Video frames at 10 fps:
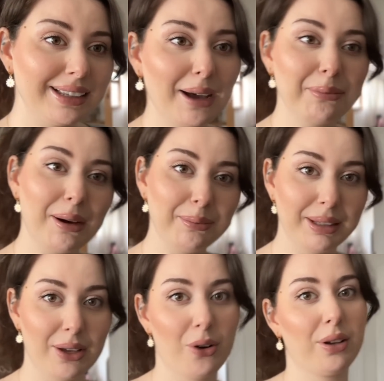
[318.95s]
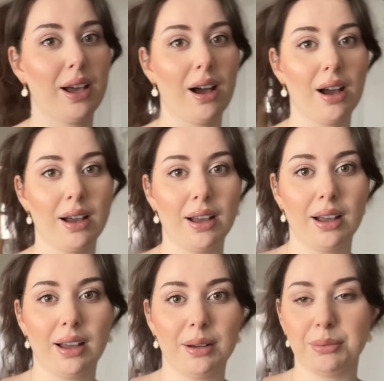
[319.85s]
Lambam bile yok ya.
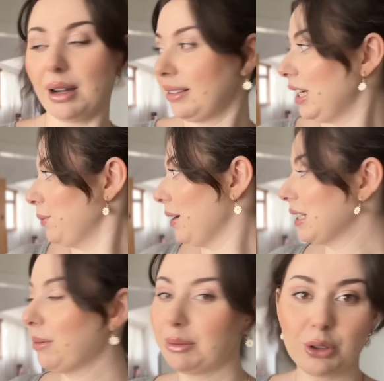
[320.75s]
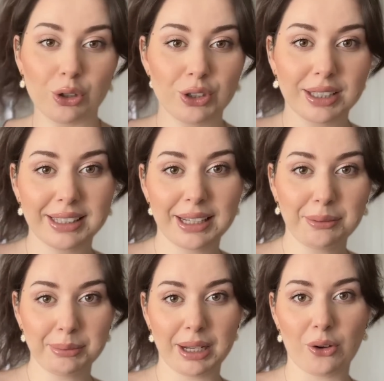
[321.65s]
Makyaj malzememi koyacak
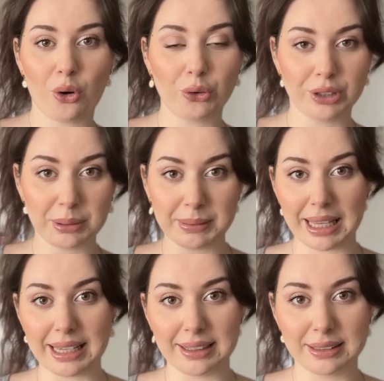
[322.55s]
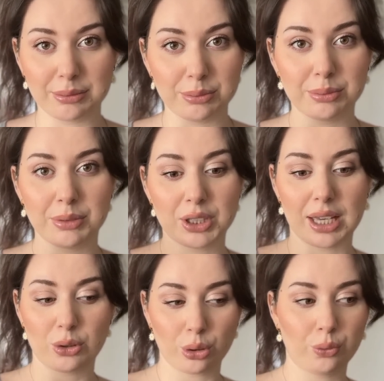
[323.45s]
yerim bile yok. Onları bile eledim.
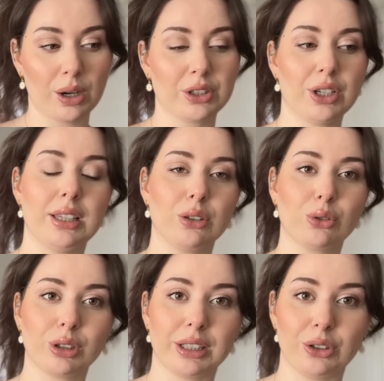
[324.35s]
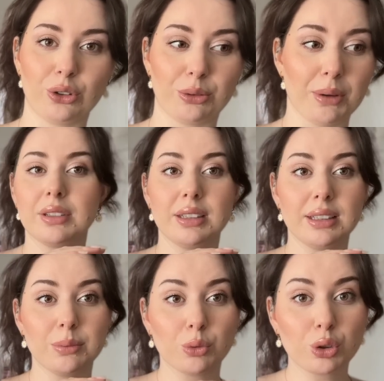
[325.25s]
Şey ufak şeyleri kullanıyorum.
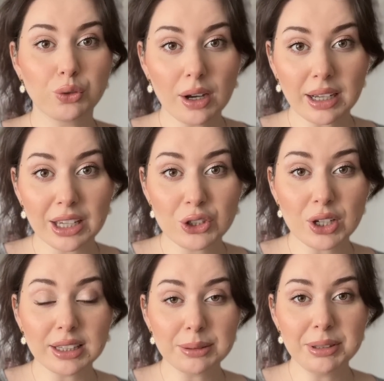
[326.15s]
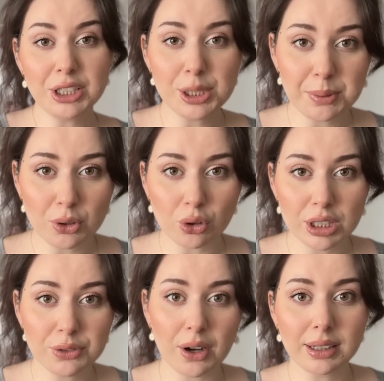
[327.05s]
Mutfak eşyalarım hiçbiri yok.
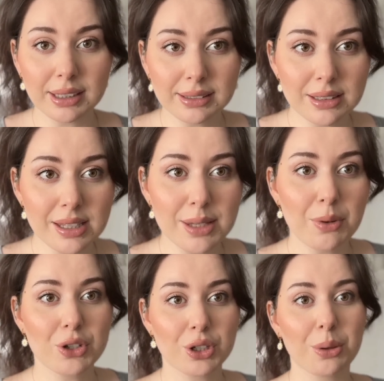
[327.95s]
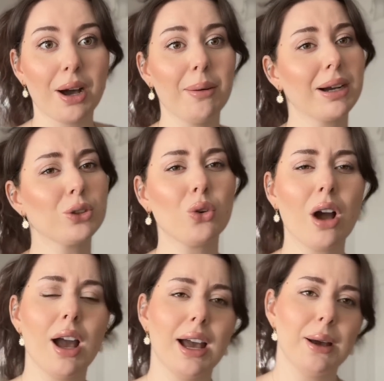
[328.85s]
Hiç fark ettiniz mi acaba? Bak çok
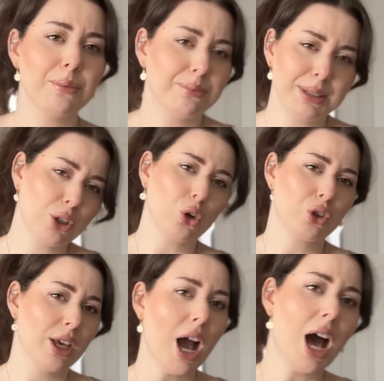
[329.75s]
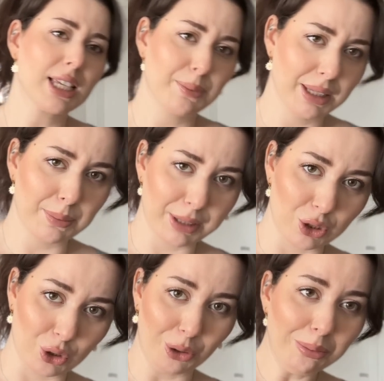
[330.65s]
birçok şeyi hazmedebiliyorum.